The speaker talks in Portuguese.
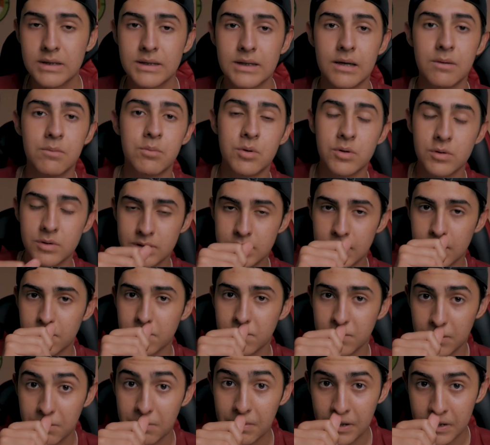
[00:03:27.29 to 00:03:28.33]
100%
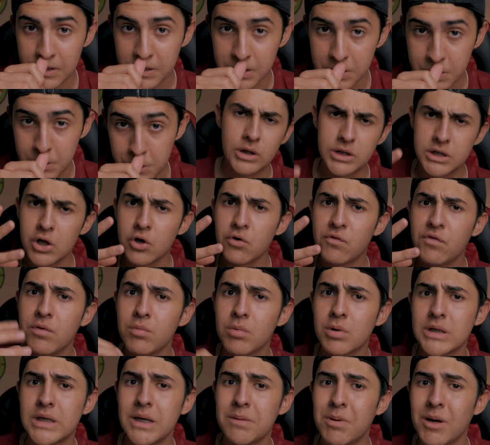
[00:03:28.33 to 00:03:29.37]
também, gente. O terceiro filme
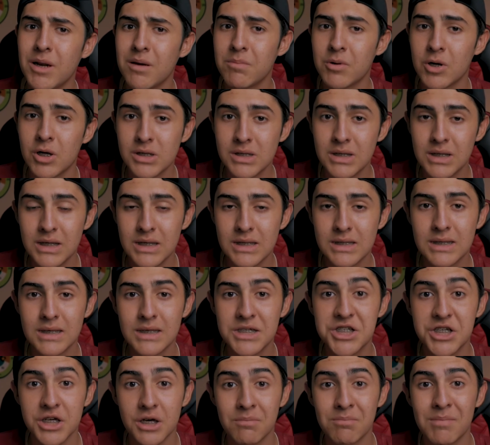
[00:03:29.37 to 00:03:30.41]
que eu separei para nossa lista
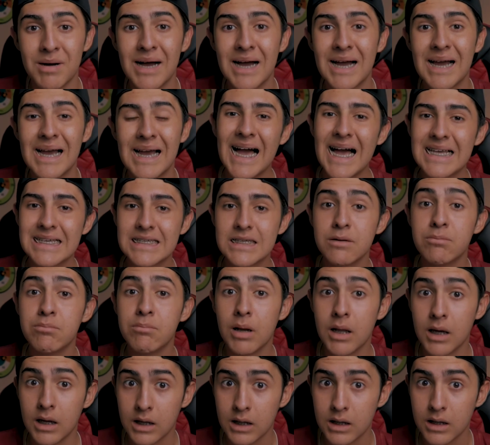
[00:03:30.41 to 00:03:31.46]
chama Casa
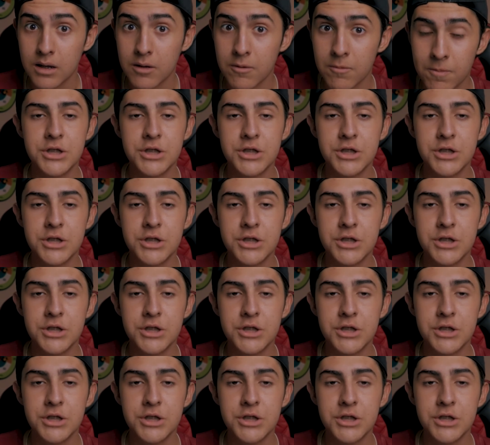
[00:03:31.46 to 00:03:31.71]
Blanca,